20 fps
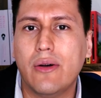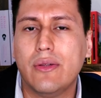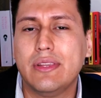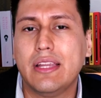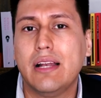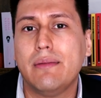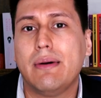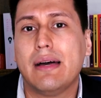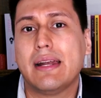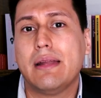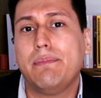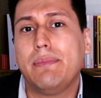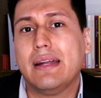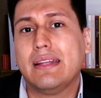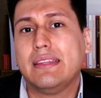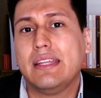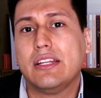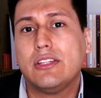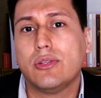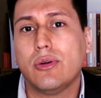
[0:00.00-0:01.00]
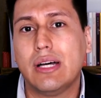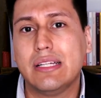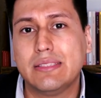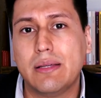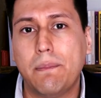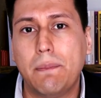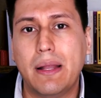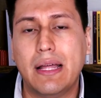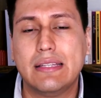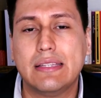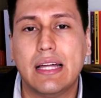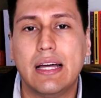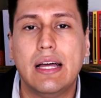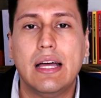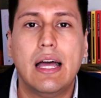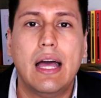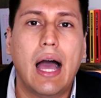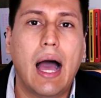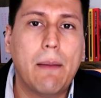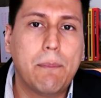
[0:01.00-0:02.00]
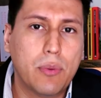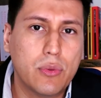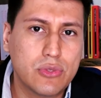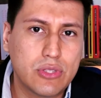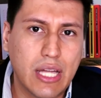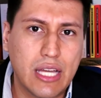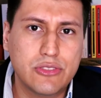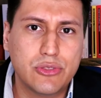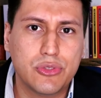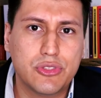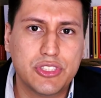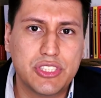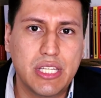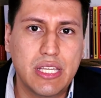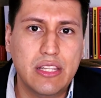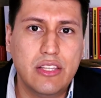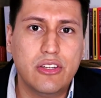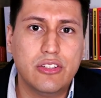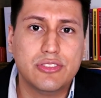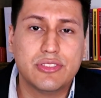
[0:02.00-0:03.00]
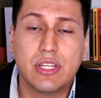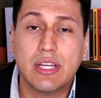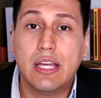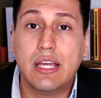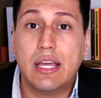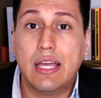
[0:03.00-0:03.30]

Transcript: donde él va a repartir toda esa plata a punta de subsidios.